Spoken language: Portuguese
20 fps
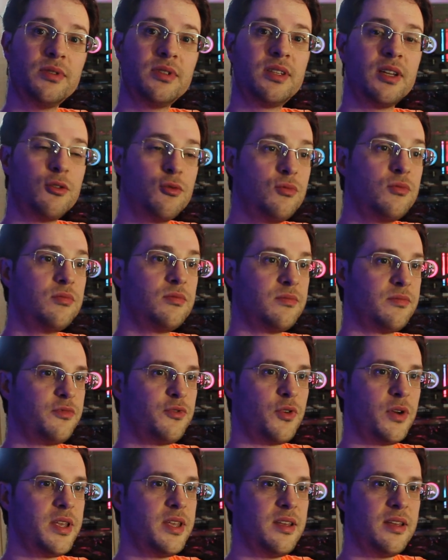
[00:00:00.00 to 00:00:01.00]
então
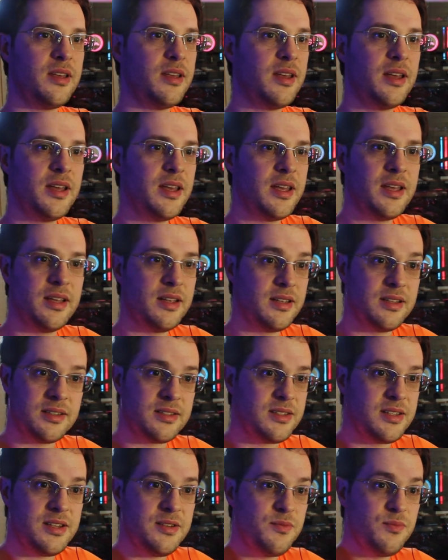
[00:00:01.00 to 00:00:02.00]
foi
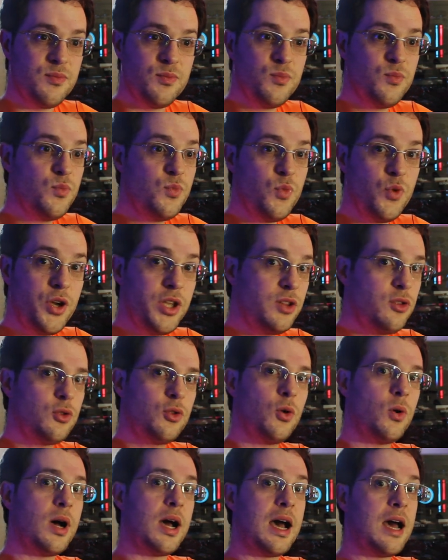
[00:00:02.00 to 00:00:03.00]
assim
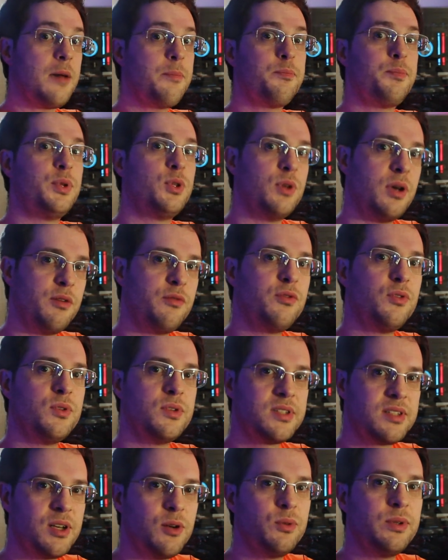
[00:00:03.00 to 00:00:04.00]
muito rápido a
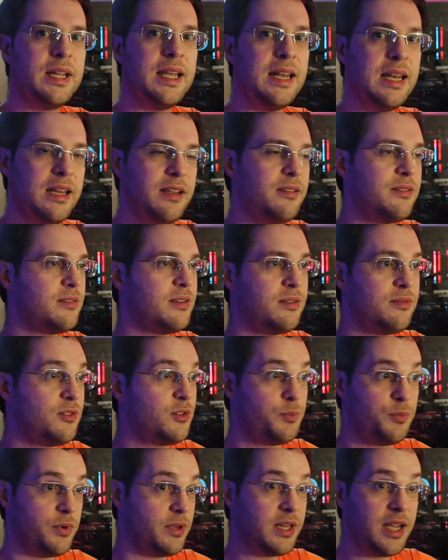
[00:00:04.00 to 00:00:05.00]
evolução dele,
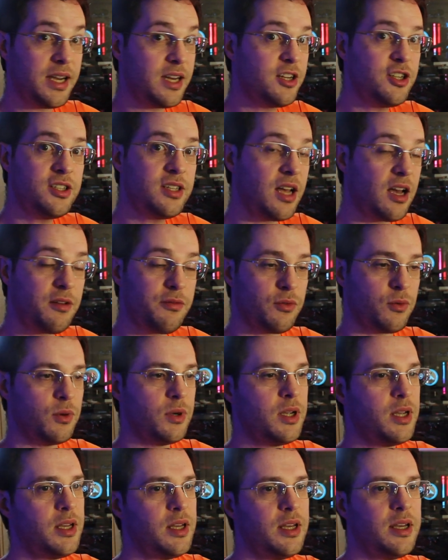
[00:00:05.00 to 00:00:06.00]
tipo inacreditável.
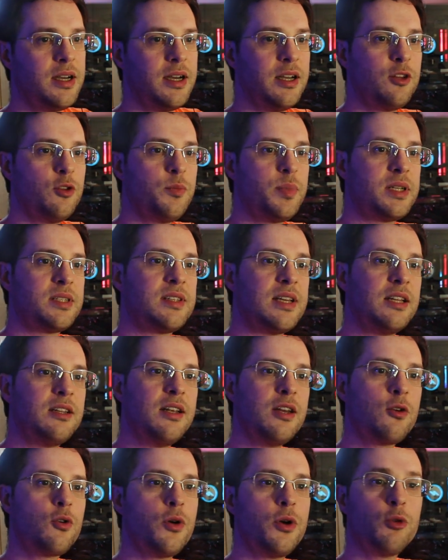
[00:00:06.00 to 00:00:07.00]
Ano passado
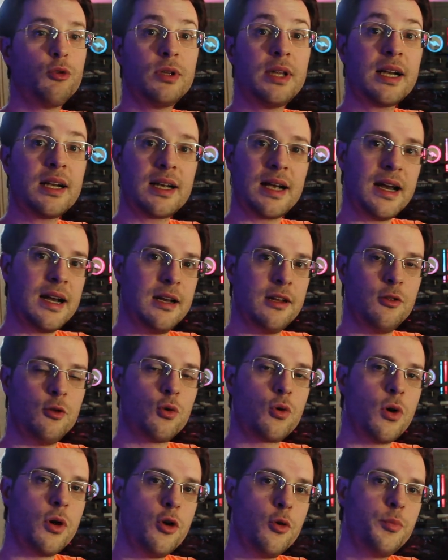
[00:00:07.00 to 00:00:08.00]
ele correu no Dakar, ele
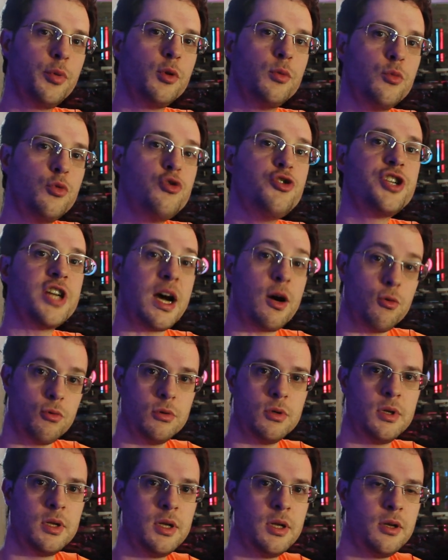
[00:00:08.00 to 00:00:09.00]
não correu pelo
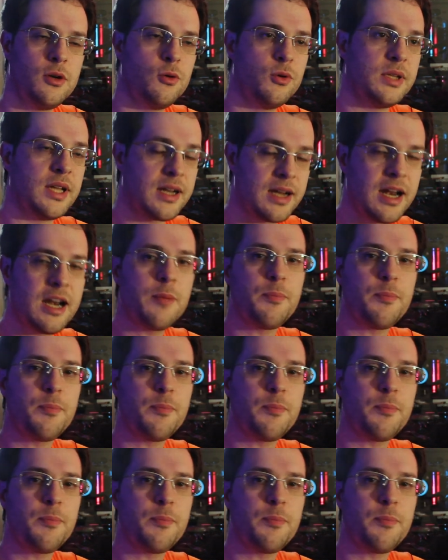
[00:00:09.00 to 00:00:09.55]
mundial. O Dakar